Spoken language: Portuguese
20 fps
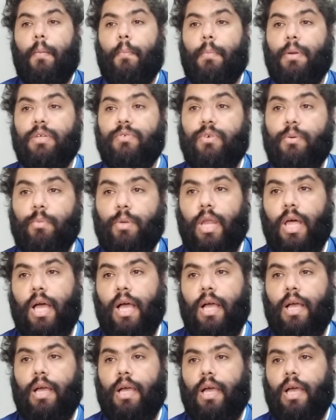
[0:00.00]
Mas vamos
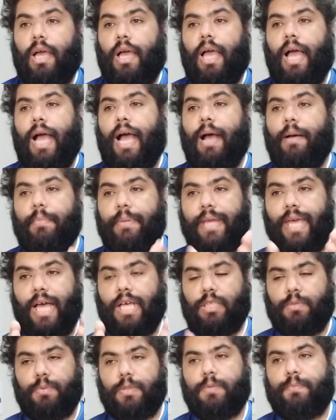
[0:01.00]
lá. Abre
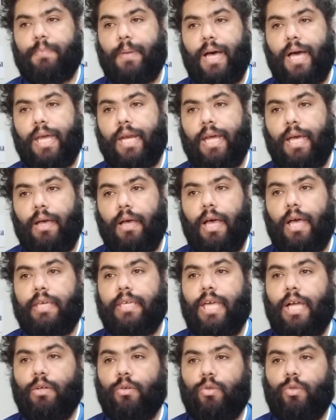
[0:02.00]
aspas para
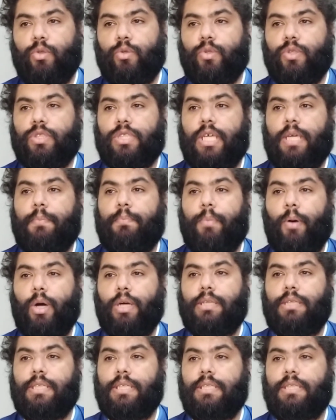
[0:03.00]
Iago Cruz. É
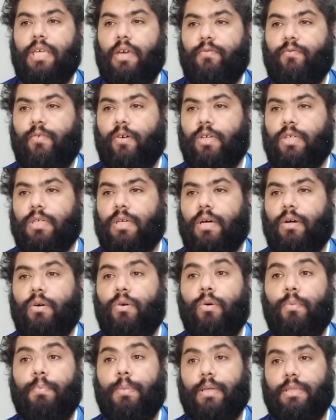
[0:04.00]
importante reforçar.
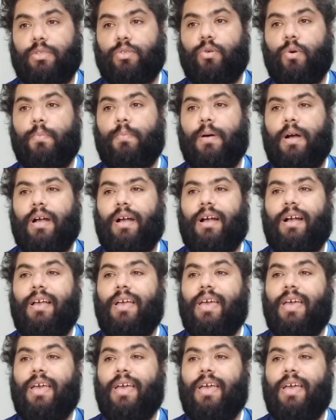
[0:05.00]
Opa, desculpa.